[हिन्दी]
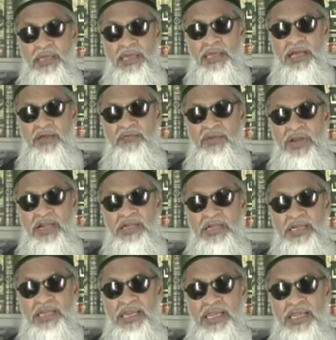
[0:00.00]
एक काफिर
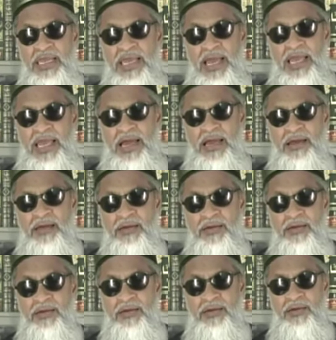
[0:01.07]
हड्डी लेके आया
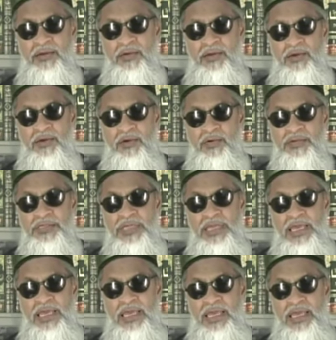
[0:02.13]
उसने
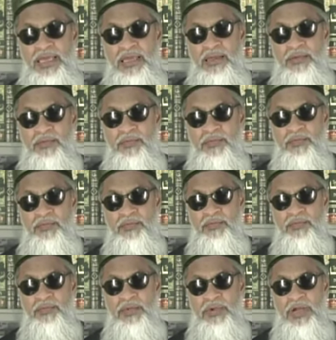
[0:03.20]

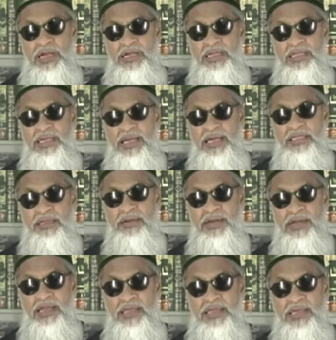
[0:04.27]
हड्डी दिखाते हुए
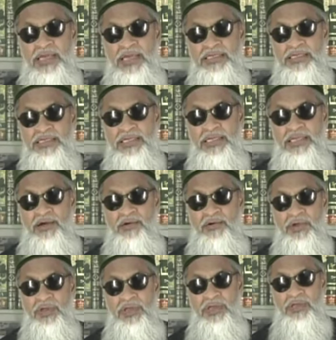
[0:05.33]
कहा कि ये कैसे जिंदा
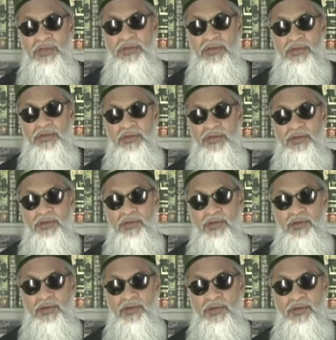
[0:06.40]
होगी
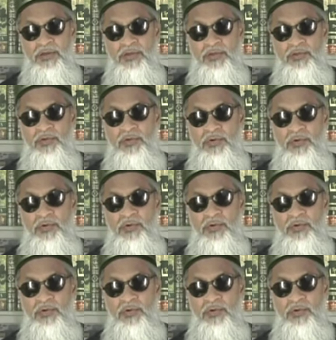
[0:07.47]
तो